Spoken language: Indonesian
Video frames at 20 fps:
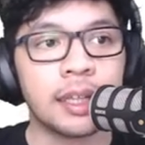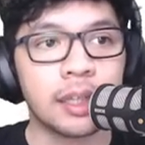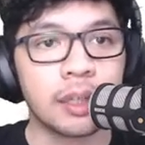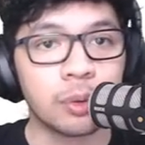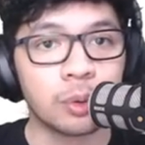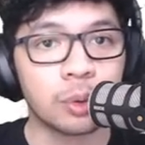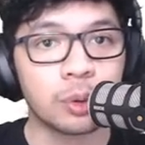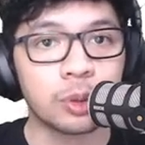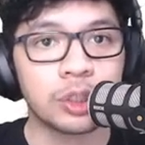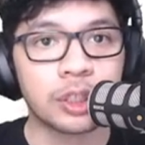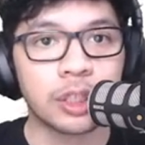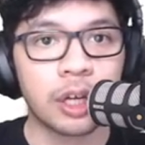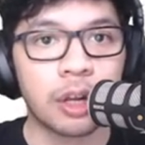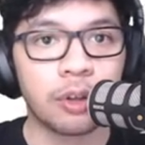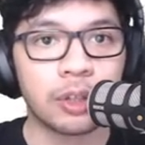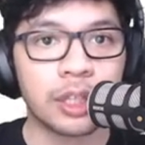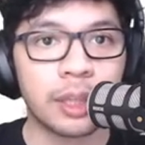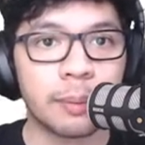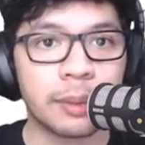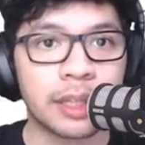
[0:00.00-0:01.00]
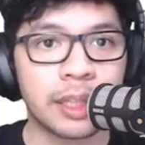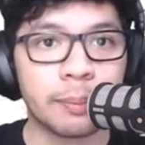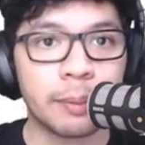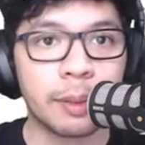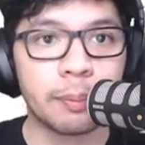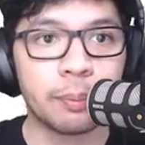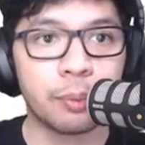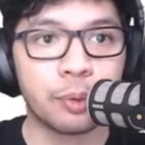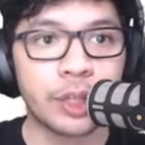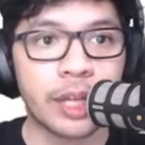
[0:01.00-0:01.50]
Terus, kalau
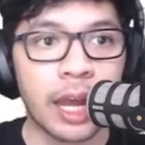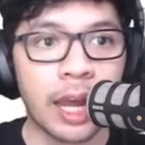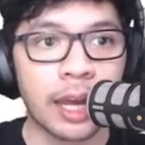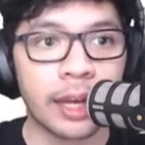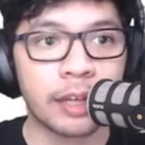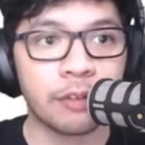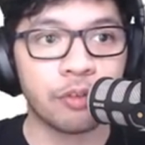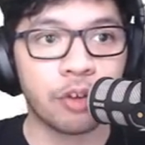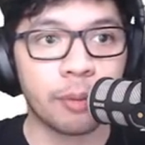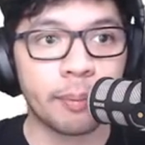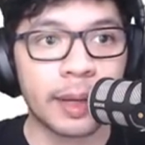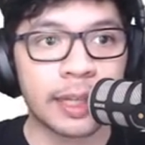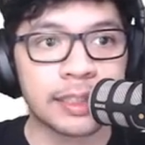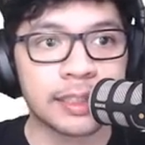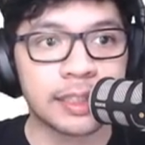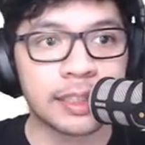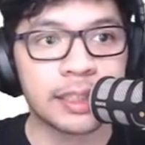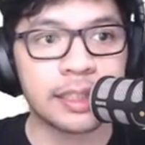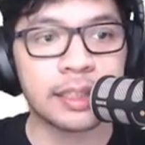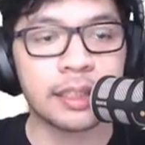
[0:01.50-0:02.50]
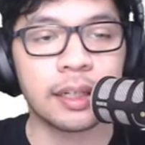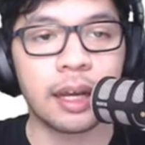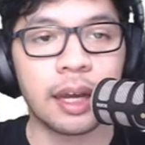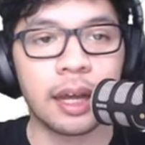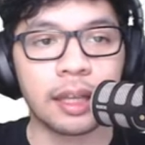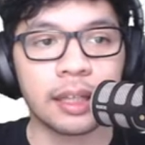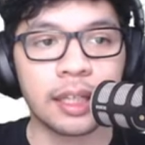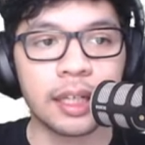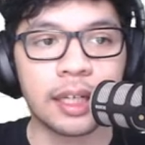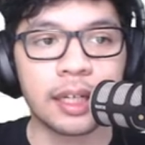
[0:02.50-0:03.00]
teman-teman punya informasi,
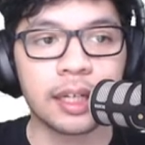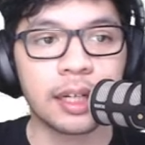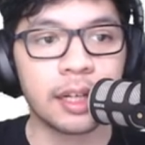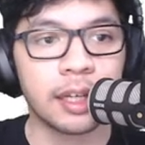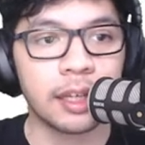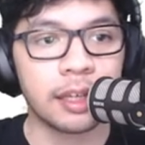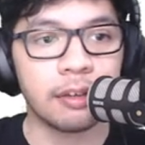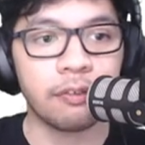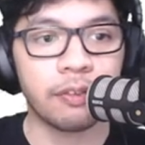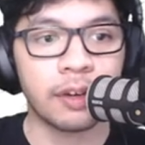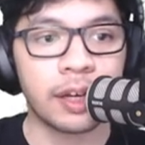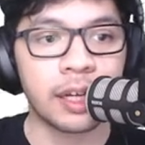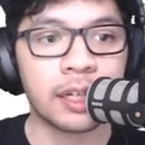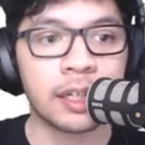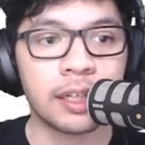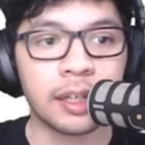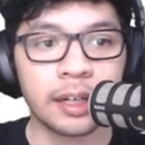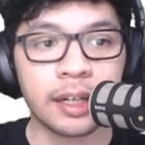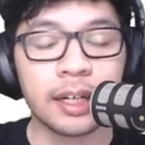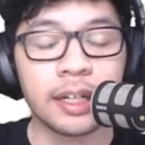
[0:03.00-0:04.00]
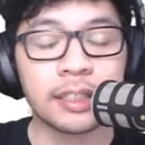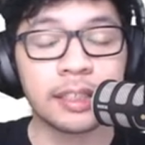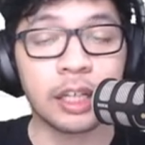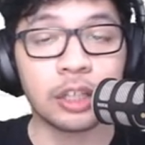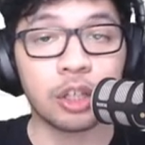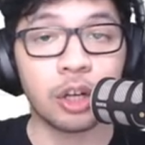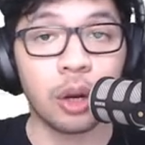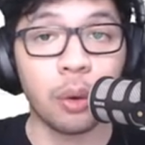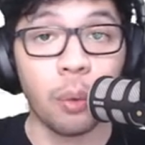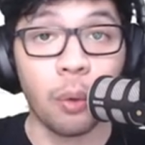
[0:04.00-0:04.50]
artikel, event, rilis,
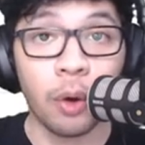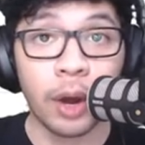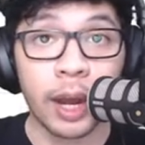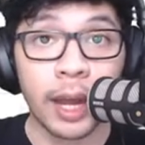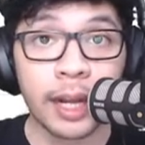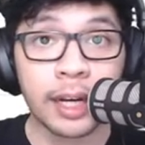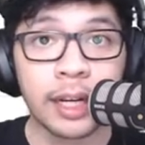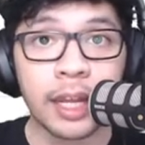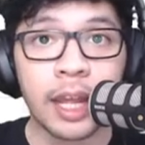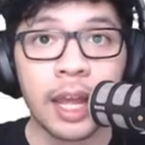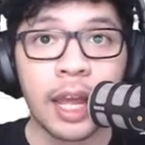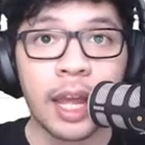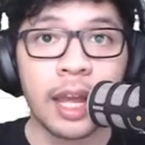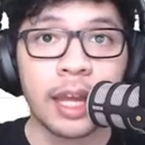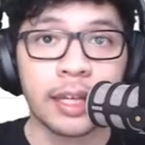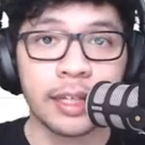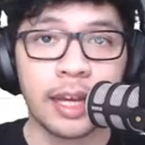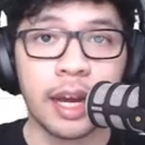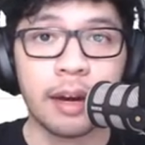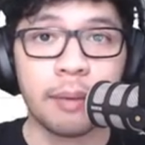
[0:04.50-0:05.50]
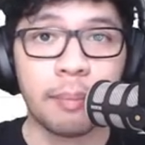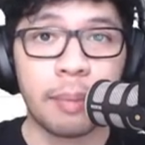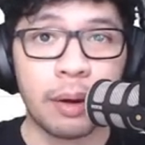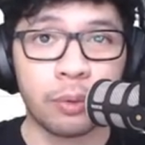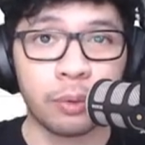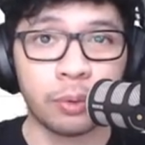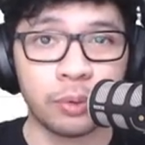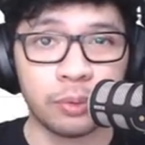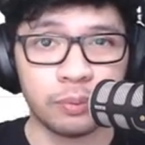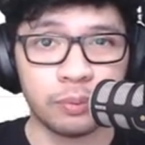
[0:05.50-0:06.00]
atau lowongan yang
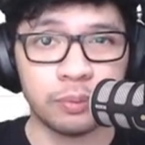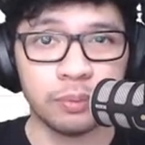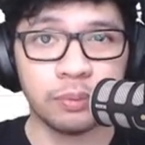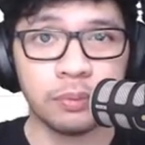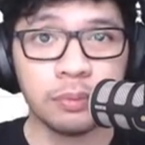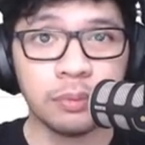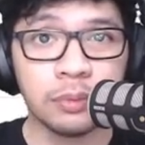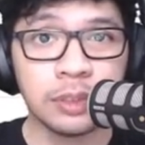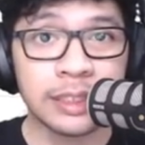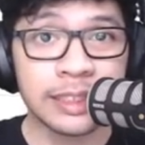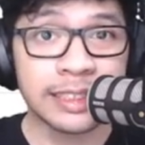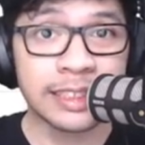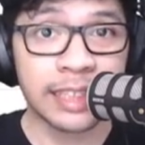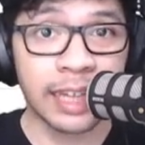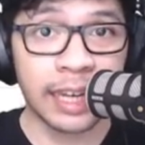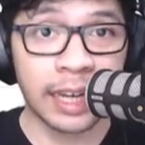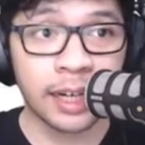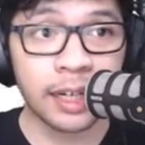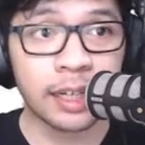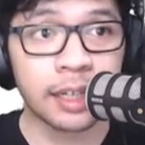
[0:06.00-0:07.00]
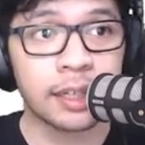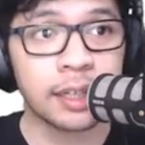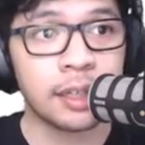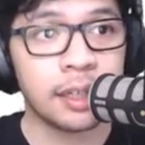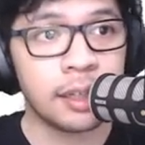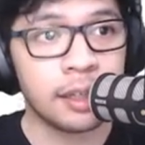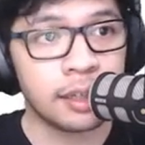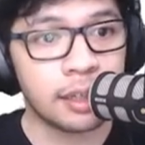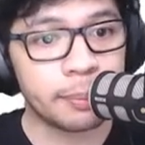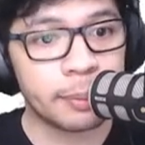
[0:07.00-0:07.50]
mau di-share,
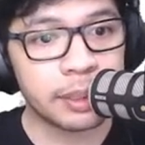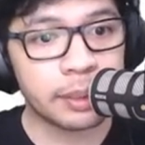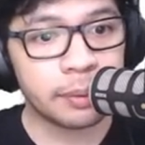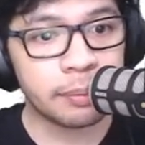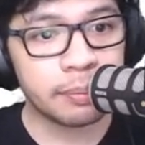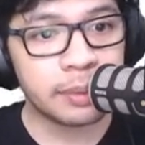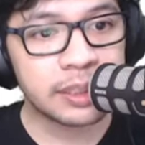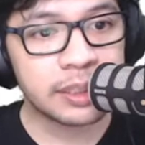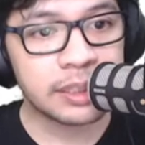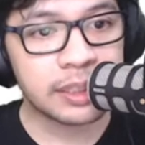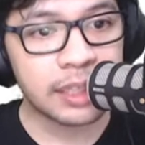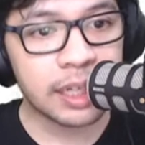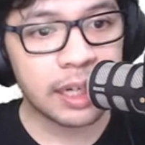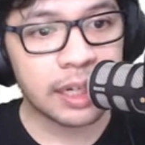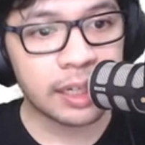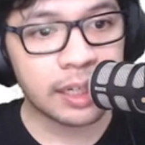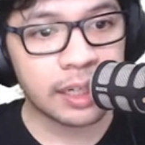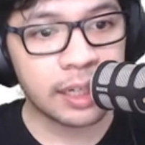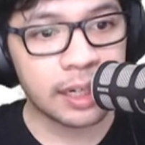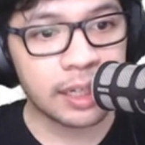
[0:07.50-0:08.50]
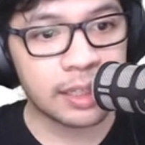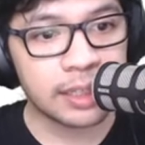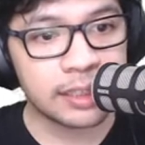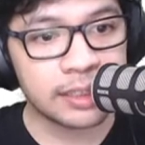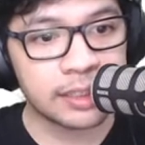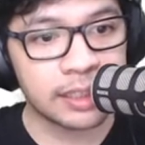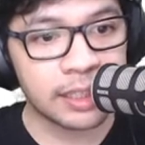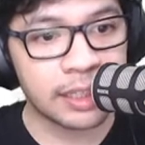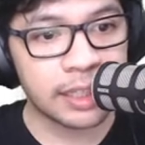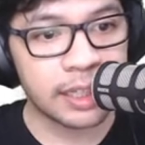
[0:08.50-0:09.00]
teman-teman bisa klik di
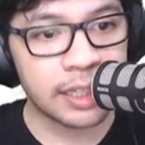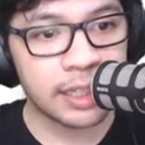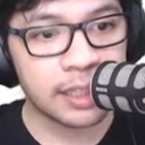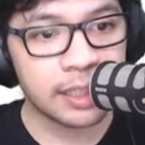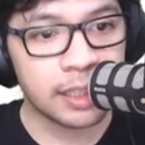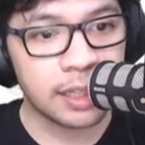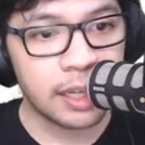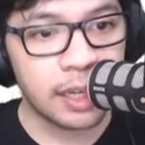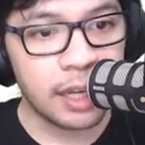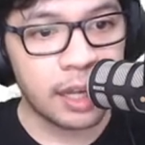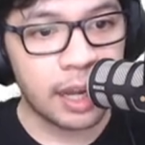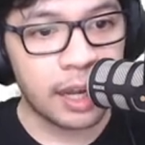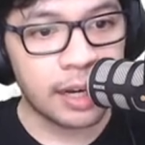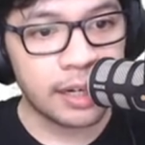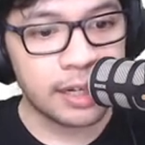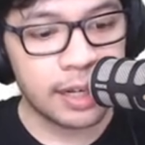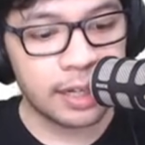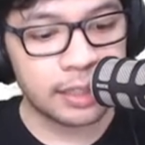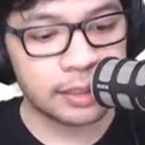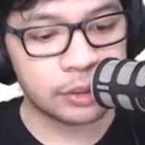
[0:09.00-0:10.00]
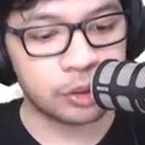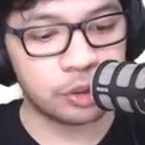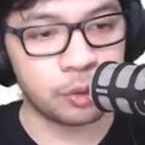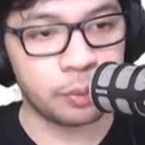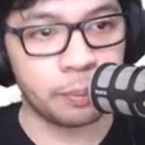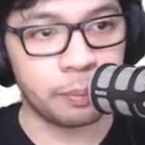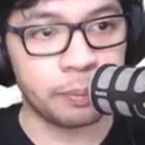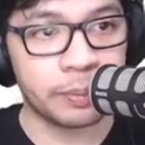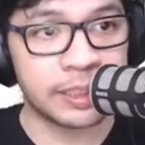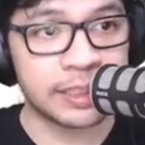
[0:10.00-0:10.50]
sini ya. Ada
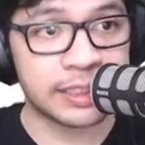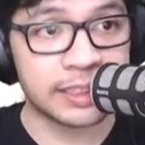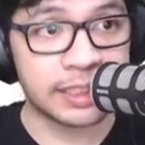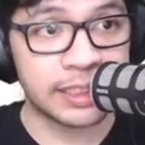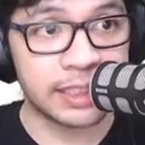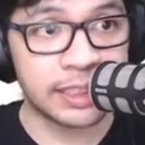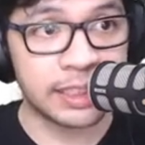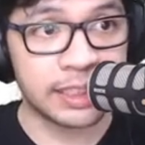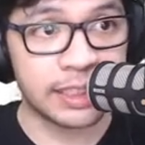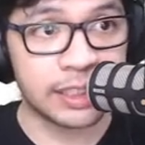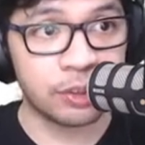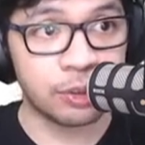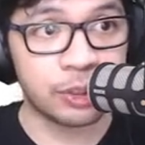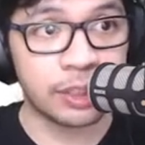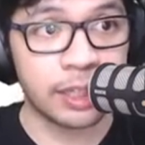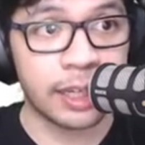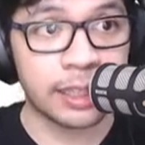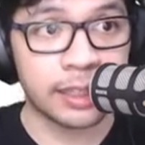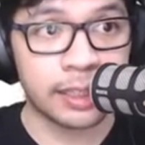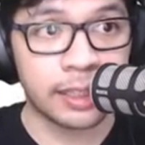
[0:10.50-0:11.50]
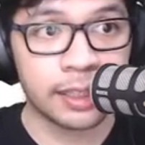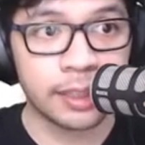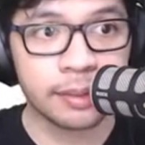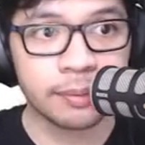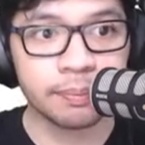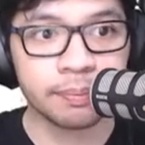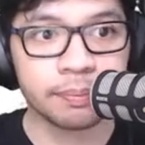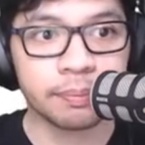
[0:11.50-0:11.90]
submisi newsletter.